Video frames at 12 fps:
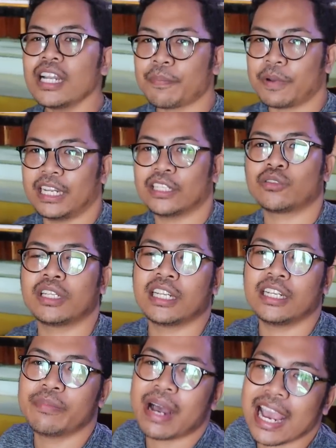Kenapa dia sudah
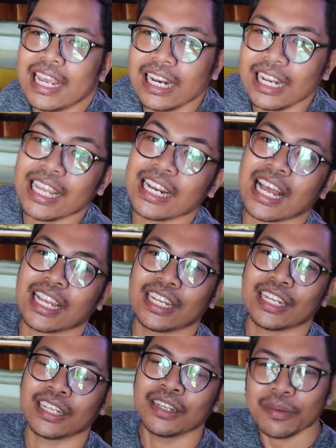jadi Miley
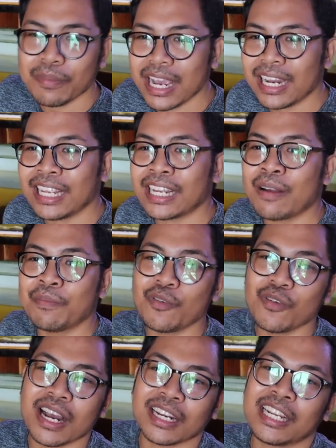lagi nih? Miley
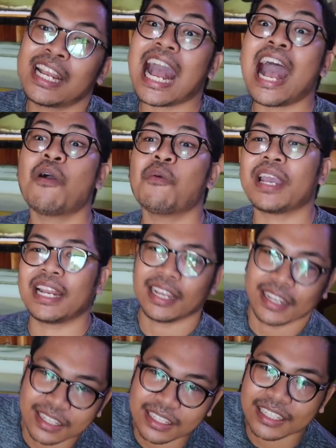kampungan ini KW
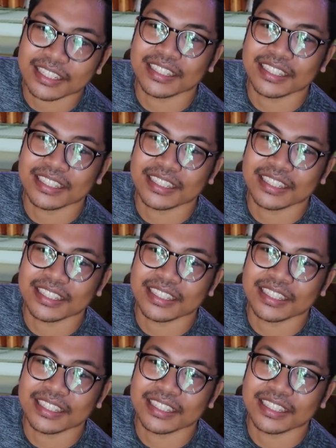lagi nih.